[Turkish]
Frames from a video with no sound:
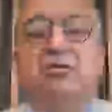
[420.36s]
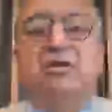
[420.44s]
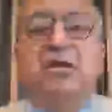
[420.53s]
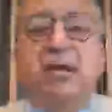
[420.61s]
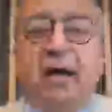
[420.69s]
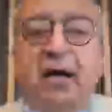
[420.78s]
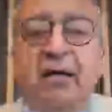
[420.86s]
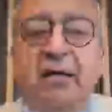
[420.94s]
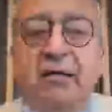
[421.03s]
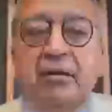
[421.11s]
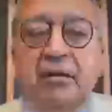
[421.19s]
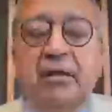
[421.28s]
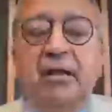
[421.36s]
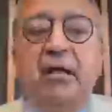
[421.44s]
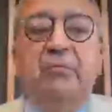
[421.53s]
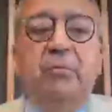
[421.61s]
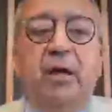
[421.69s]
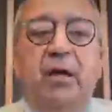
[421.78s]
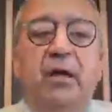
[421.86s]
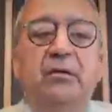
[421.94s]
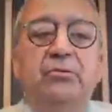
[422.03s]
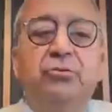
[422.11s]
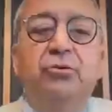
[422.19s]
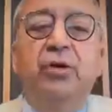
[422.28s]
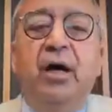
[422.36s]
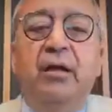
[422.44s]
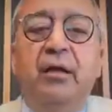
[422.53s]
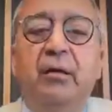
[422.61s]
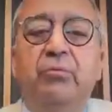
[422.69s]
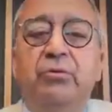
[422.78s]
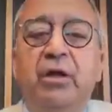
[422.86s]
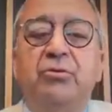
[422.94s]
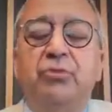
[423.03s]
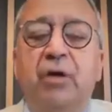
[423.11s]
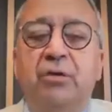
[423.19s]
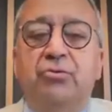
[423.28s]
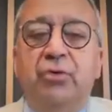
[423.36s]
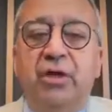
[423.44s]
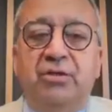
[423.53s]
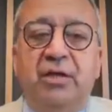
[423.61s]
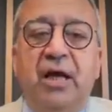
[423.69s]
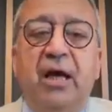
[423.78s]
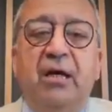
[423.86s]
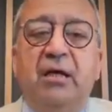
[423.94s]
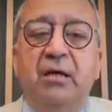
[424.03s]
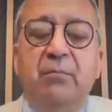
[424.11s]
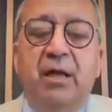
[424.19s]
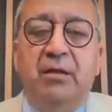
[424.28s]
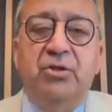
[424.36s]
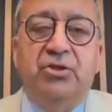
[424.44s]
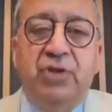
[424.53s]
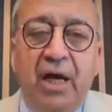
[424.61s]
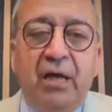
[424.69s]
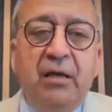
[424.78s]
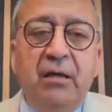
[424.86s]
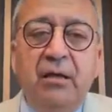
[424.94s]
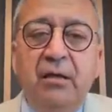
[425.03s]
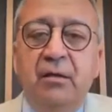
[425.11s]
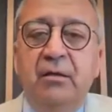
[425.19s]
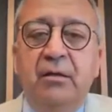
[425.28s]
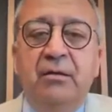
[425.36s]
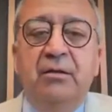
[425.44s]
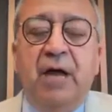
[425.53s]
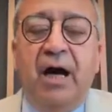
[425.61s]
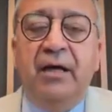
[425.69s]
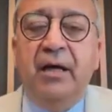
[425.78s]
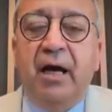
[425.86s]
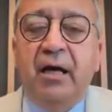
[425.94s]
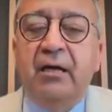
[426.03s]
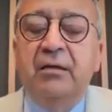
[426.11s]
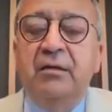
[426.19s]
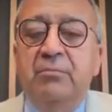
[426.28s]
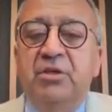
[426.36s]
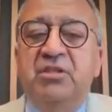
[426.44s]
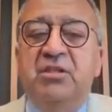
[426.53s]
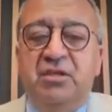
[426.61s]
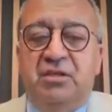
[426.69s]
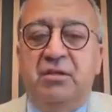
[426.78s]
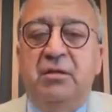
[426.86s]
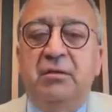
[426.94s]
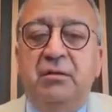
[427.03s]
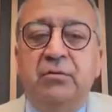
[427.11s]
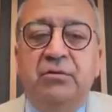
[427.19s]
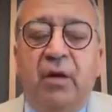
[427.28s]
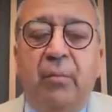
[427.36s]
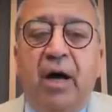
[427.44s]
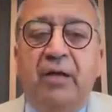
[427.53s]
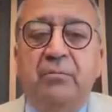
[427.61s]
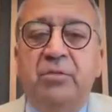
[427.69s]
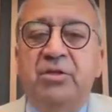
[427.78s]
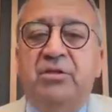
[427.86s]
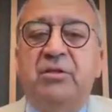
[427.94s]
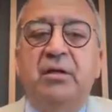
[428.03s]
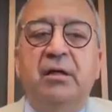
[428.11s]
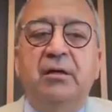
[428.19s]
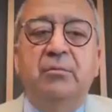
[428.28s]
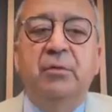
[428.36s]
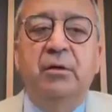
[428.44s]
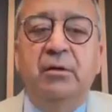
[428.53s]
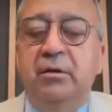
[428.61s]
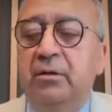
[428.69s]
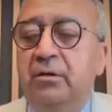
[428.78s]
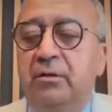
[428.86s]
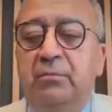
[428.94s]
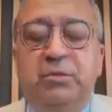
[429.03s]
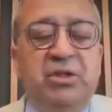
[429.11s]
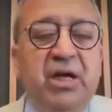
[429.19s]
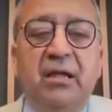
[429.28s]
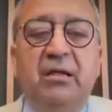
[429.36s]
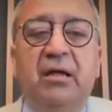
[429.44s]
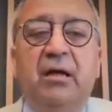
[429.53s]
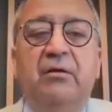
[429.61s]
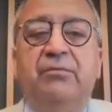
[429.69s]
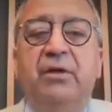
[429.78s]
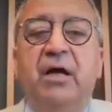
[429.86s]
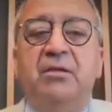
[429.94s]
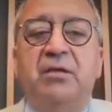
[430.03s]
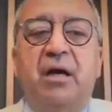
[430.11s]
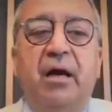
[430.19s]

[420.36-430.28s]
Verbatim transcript: Zira inanın bana dünyada bundan sonraki süreçte en kıymetli şey kaynak biziz. Zamanımız, e, bir şekilde finans